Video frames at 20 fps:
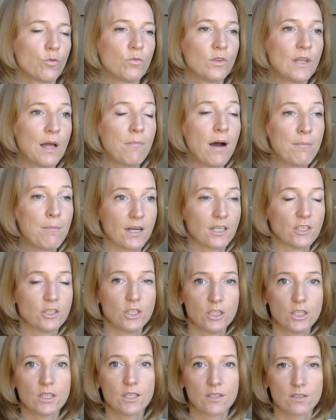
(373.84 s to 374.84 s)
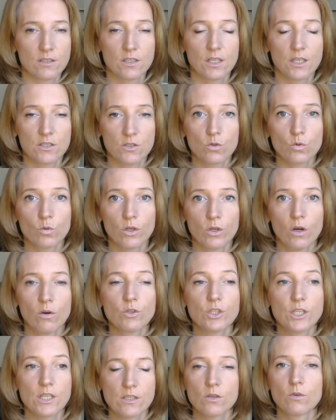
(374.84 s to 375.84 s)
Na mamach dzieci
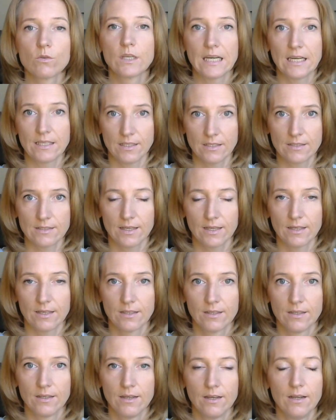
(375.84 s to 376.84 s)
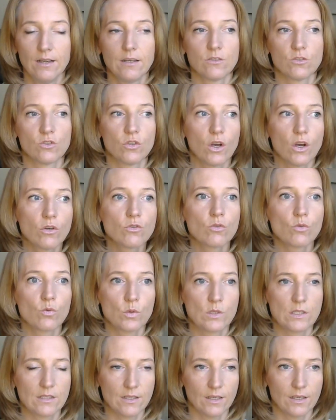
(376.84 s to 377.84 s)
testują, gdzie są granice. W
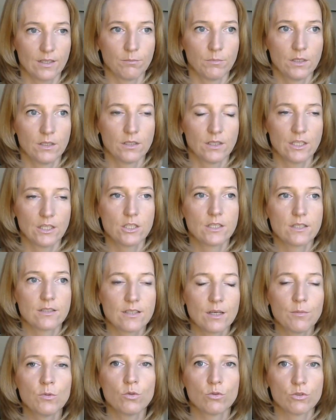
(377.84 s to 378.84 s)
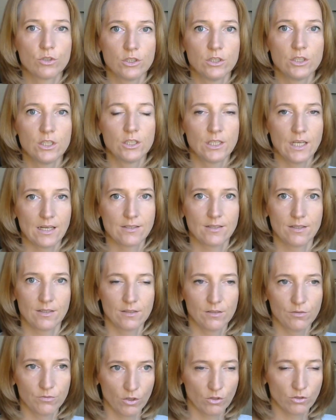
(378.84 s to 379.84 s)
związku z tym, jeśli chcemy uczyć dzieci
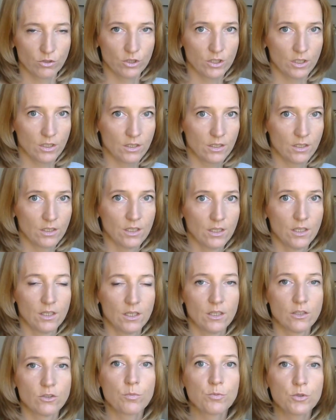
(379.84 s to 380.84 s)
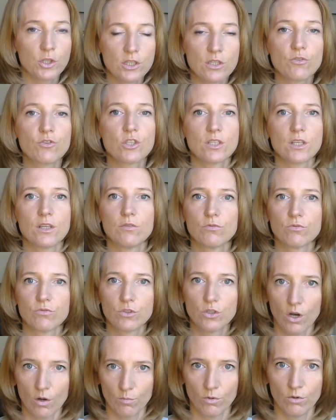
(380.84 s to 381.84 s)
asertywności, to przede wszystkim w
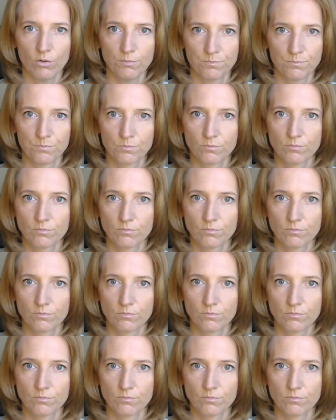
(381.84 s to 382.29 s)
domu,